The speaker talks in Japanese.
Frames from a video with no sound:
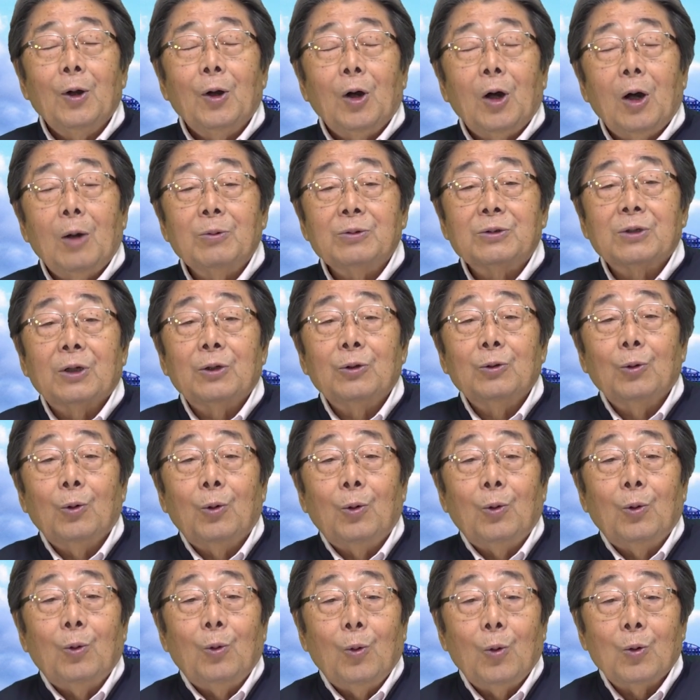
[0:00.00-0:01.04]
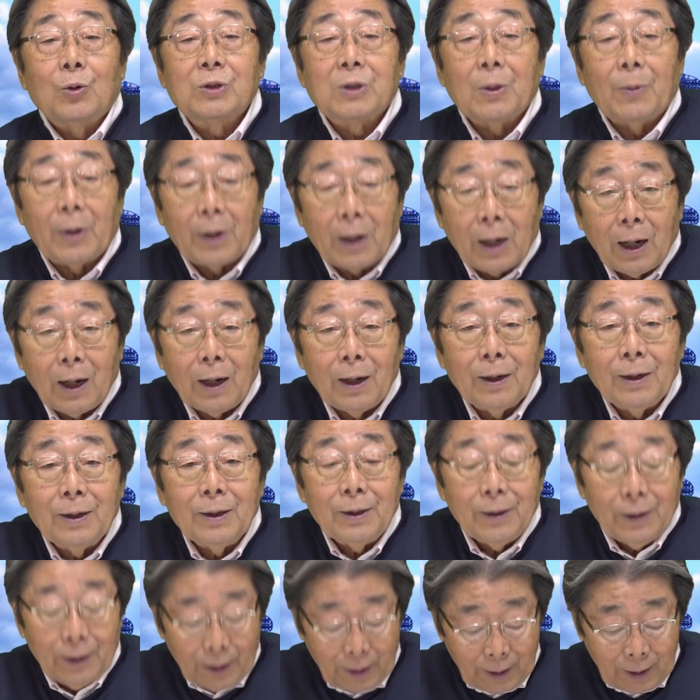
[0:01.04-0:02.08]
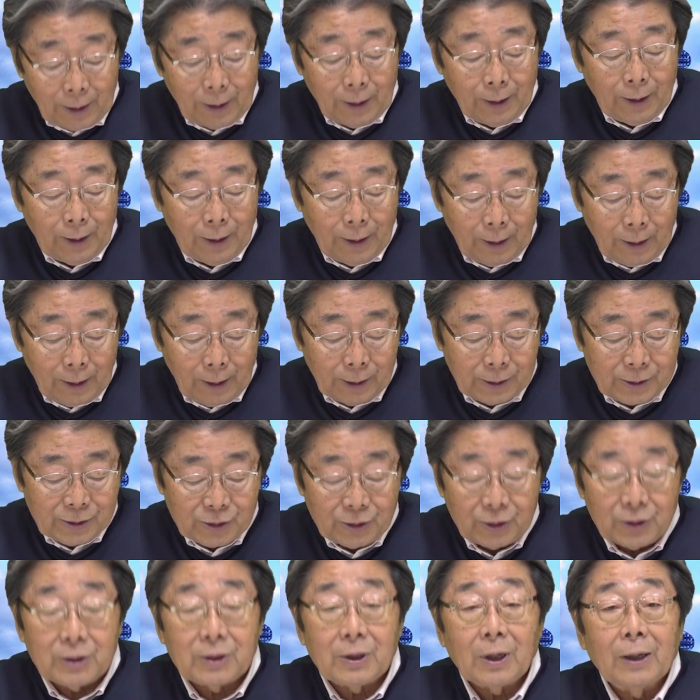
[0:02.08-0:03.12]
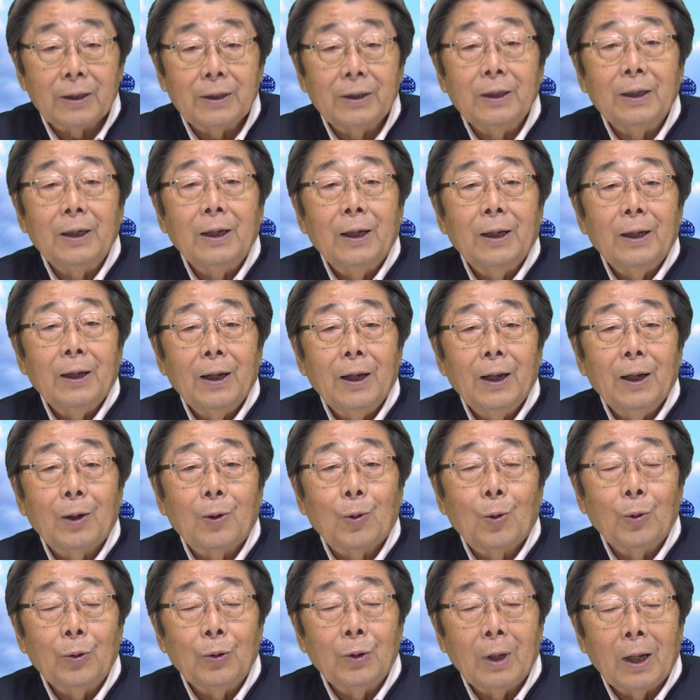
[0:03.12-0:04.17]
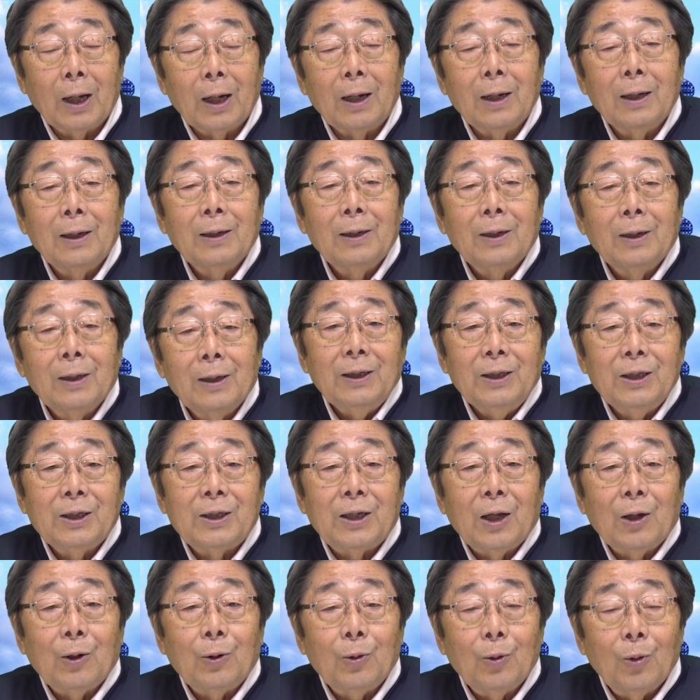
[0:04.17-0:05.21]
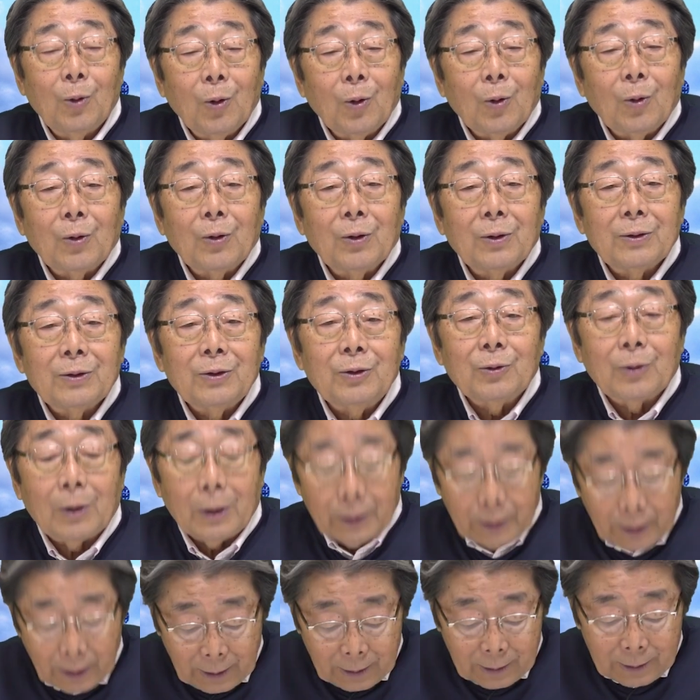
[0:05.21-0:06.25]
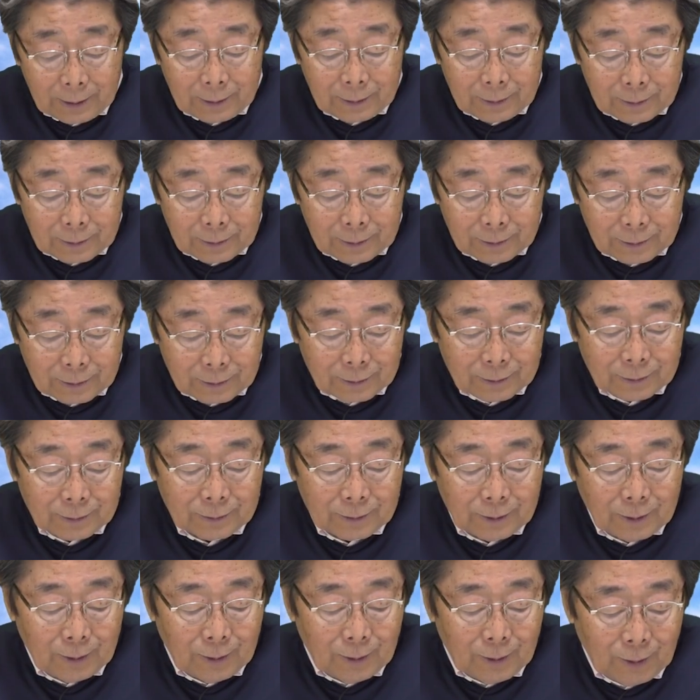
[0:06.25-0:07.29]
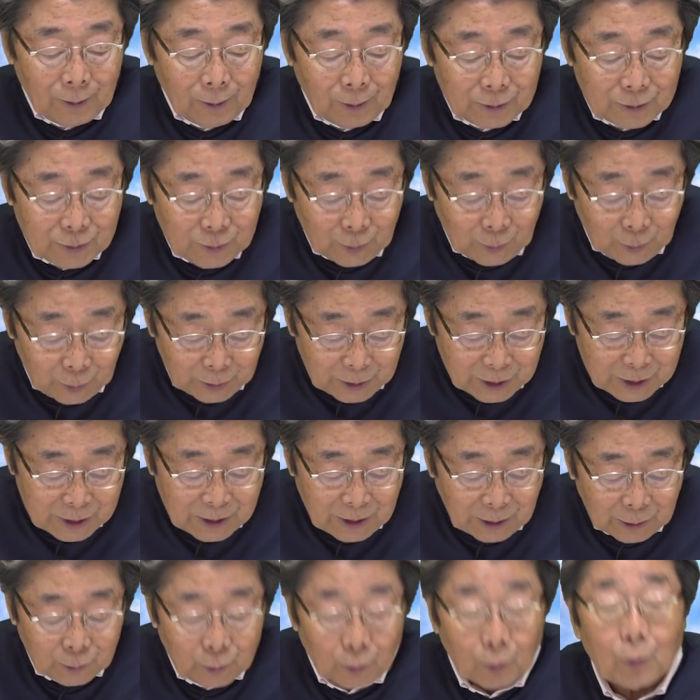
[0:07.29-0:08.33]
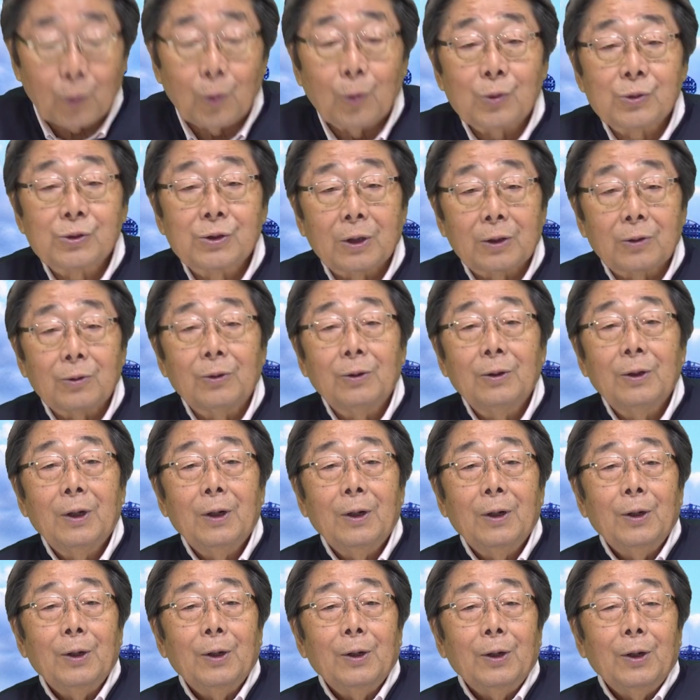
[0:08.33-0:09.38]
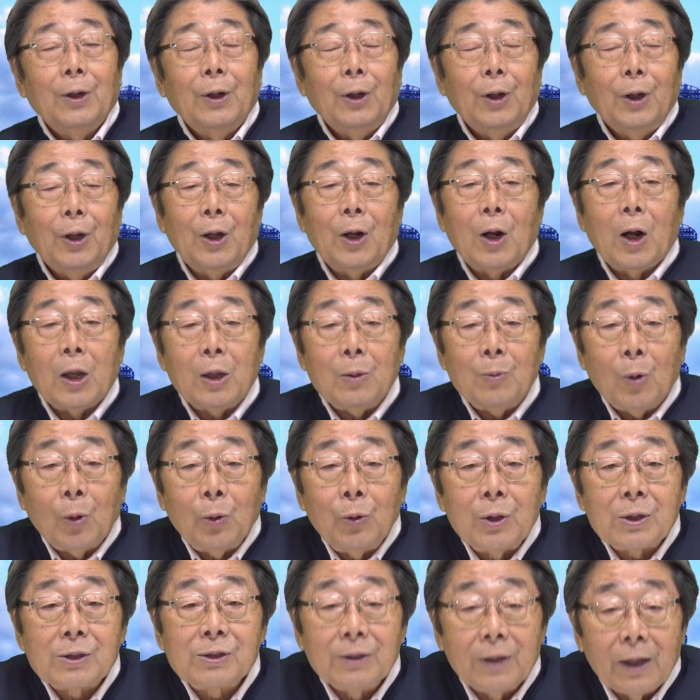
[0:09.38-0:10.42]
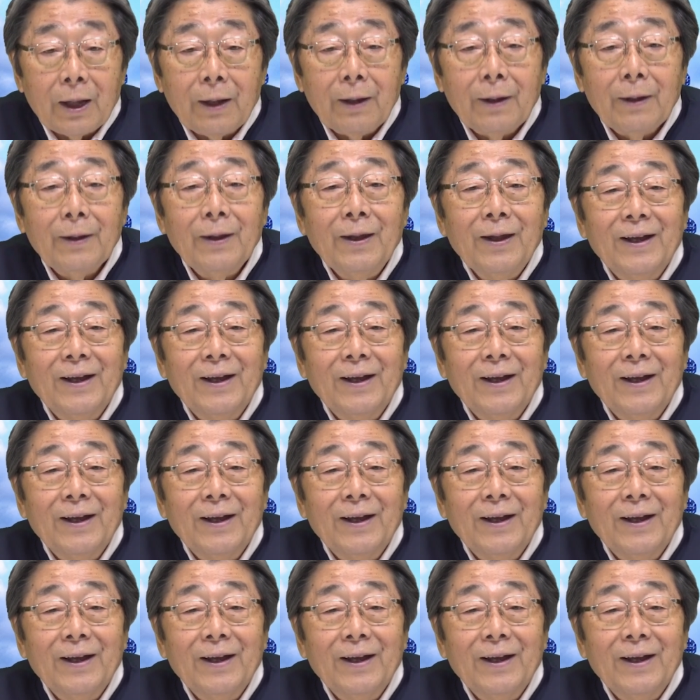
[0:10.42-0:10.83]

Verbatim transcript: 羽生さんの奥様が、えー、ツイッターに、えー、こんな意見を、っていうかね、うん、あそうですか、投稿したと。偉いもんですね。